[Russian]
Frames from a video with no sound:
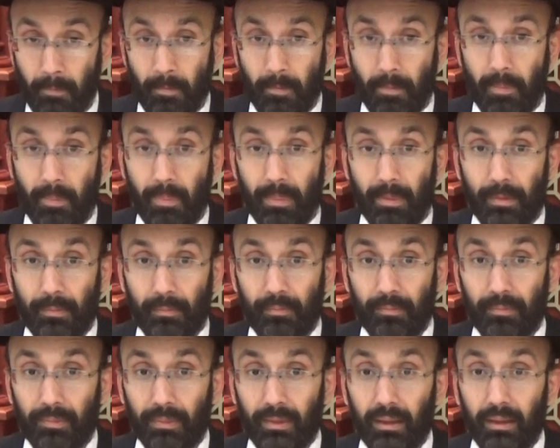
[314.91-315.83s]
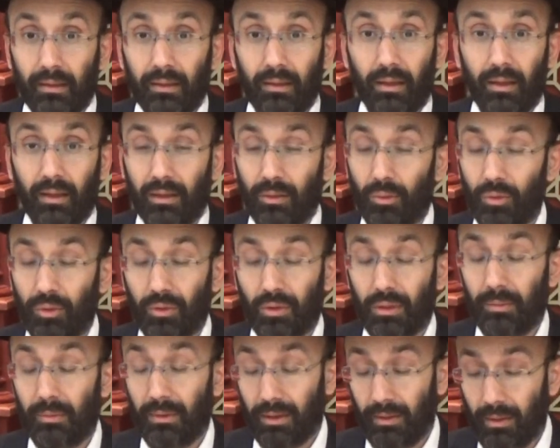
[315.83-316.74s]
грехи его что? Грехи у него
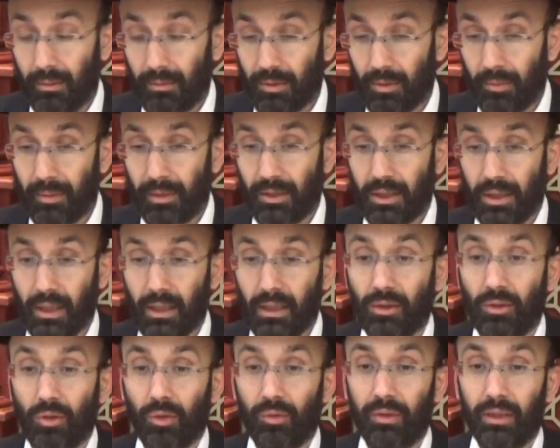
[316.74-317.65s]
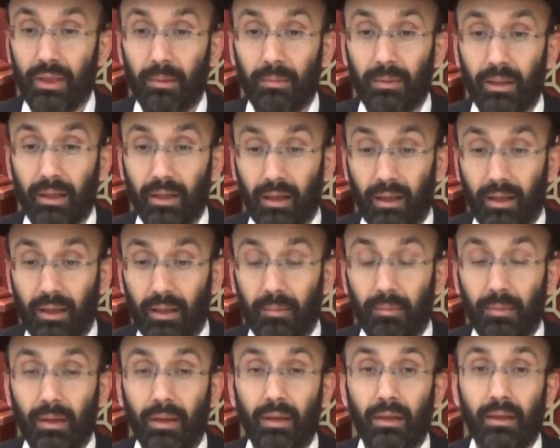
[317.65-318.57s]
не мы говорим, что про человека, которого не было грехи,
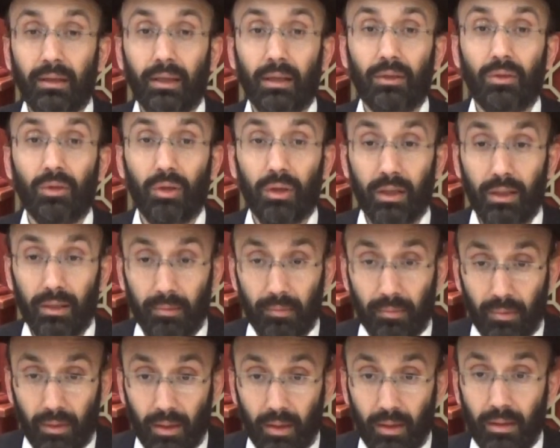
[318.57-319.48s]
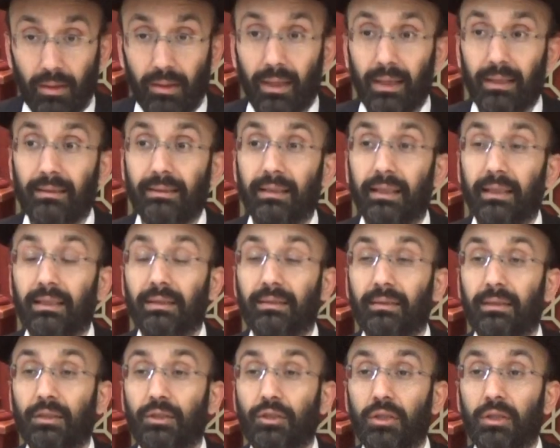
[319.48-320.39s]
а, который нет. достиг
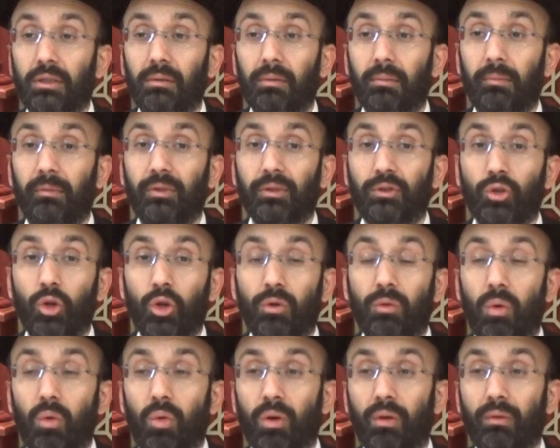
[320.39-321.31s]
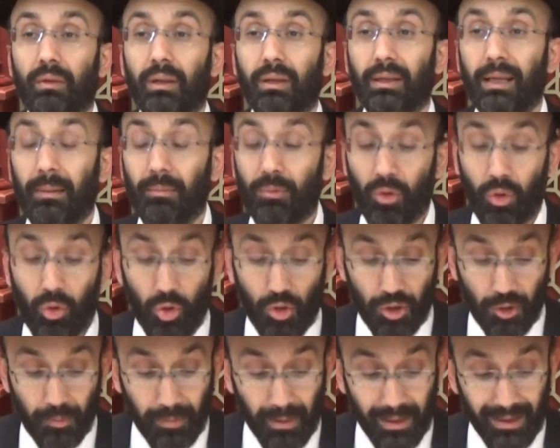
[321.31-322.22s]
высокого уровня там, но
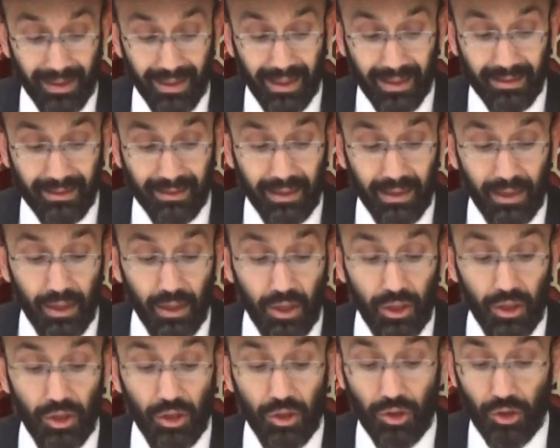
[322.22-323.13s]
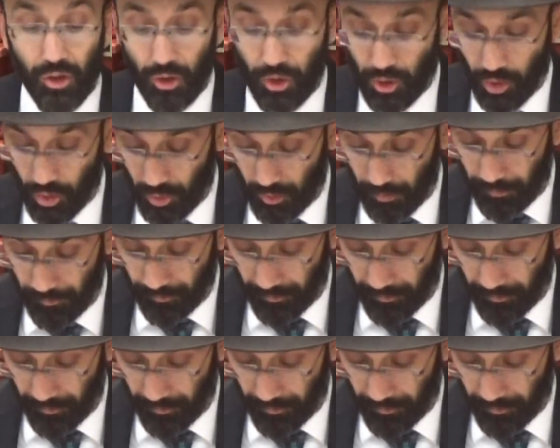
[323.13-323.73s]
хочет подняться еще.